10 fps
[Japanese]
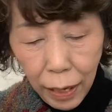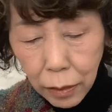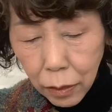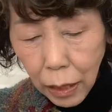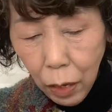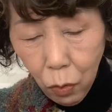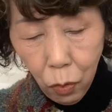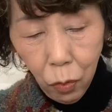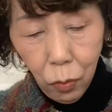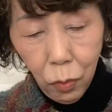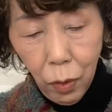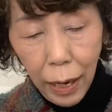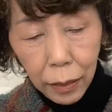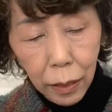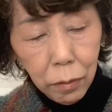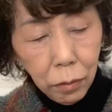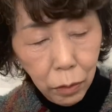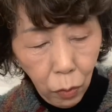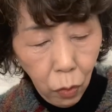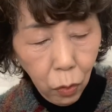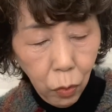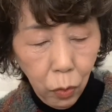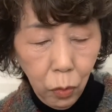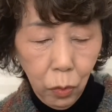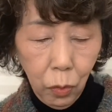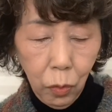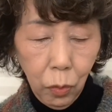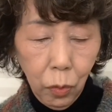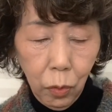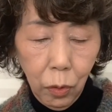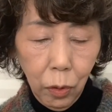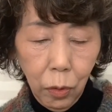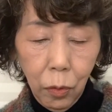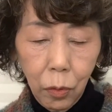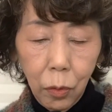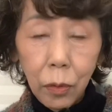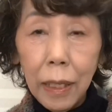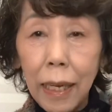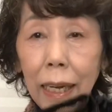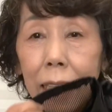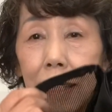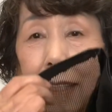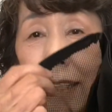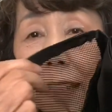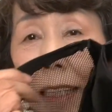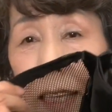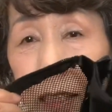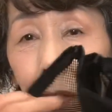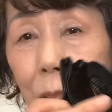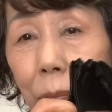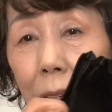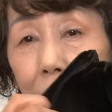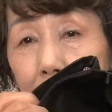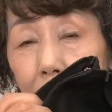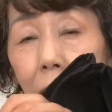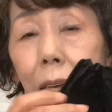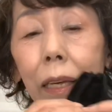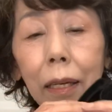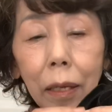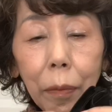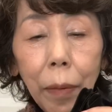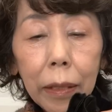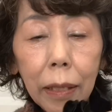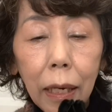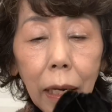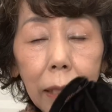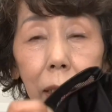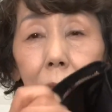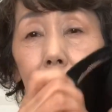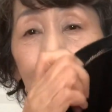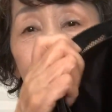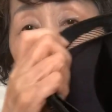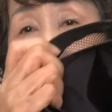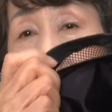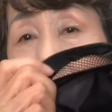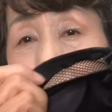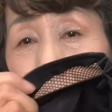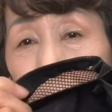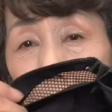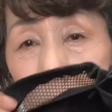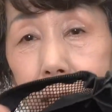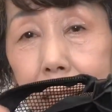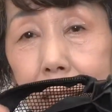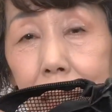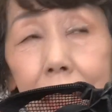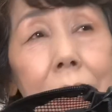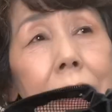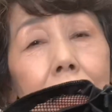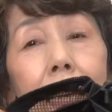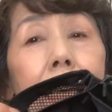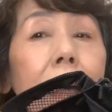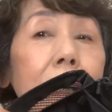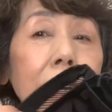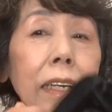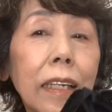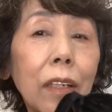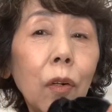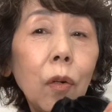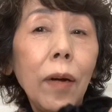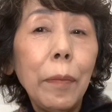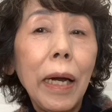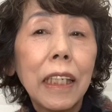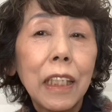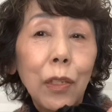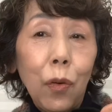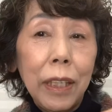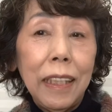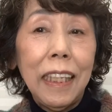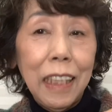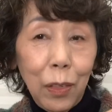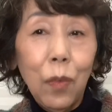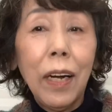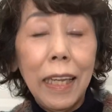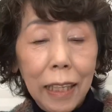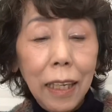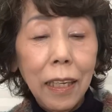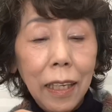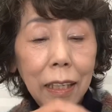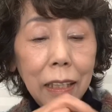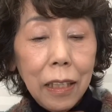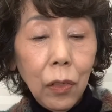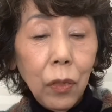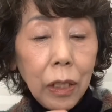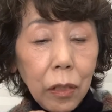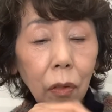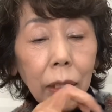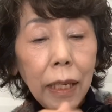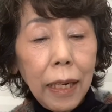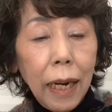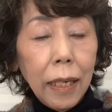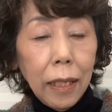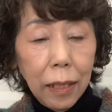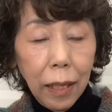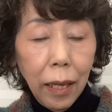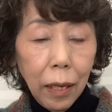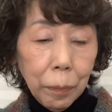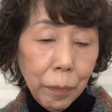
スナーを開けるとこんな感じになっておりまして、えー、真ん中に、えー、このようなね仕切りで、えー、ここはまあ貴重品でしょうかね、貴重品を入れられて、